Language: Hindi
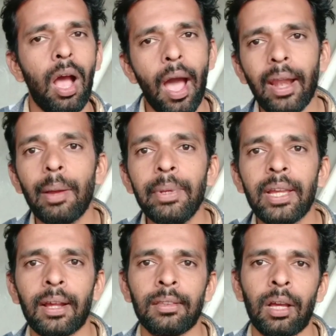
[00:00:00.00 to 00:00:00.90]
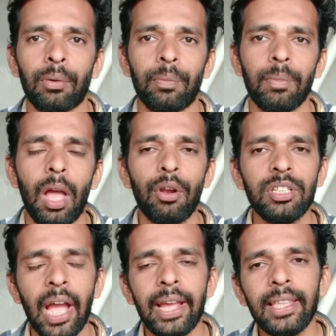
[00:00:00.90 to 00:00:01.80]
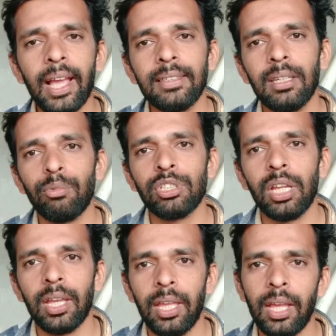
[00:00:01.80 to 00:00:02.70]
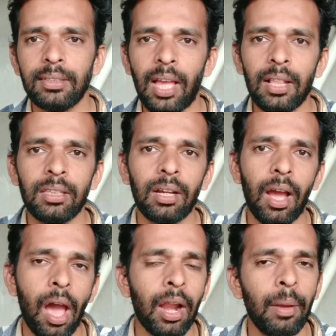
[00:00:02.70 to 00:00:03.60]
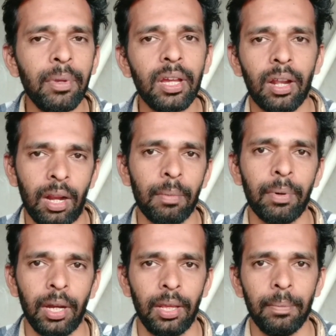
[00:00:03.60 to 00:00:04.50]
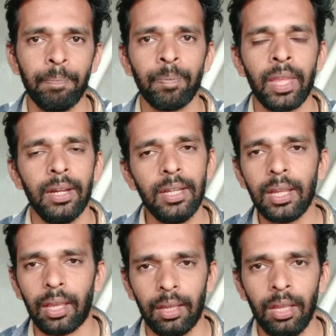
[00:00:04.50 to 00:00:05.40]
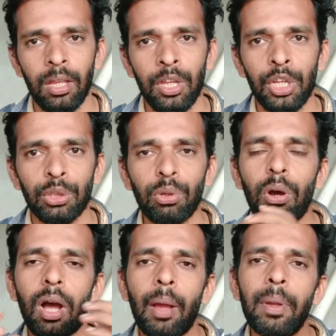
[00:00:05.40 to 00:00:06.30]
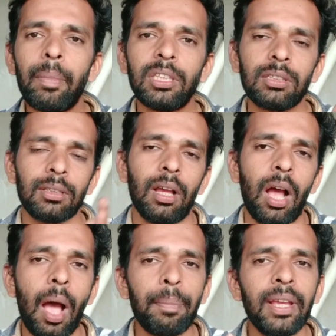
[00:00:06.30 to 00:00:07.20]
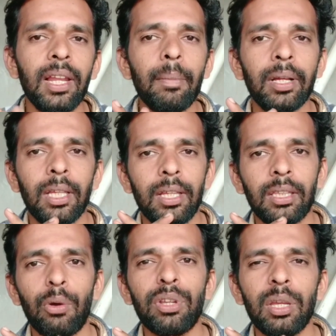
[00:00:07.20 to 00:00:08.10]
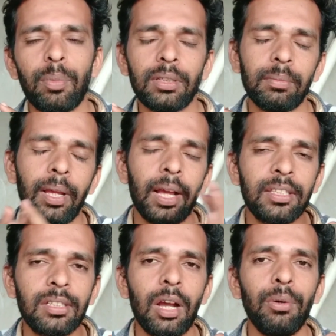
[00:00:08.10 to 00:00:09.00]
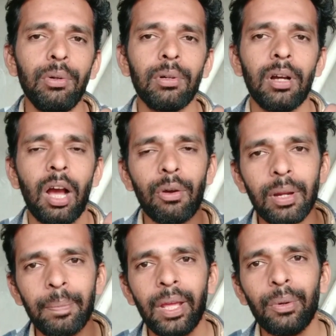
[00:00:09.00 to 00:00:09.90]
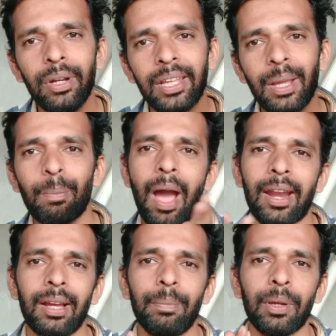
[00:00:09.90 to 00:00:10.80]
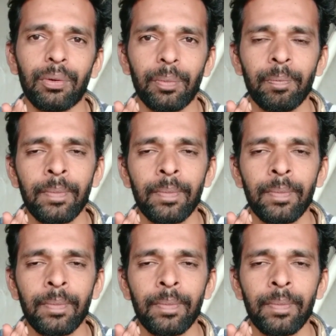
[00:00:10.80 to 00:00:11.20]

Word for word: आराम ही करता हूँ और शायद यहाँ से मुझे एक साल तक आराम ही करना पड़े ठीक है तो अभी बस आपके लिए बता देता हूँ कि बस मैं अच्छा हूँ और रिपेयर होने के मार्ग पे हूँ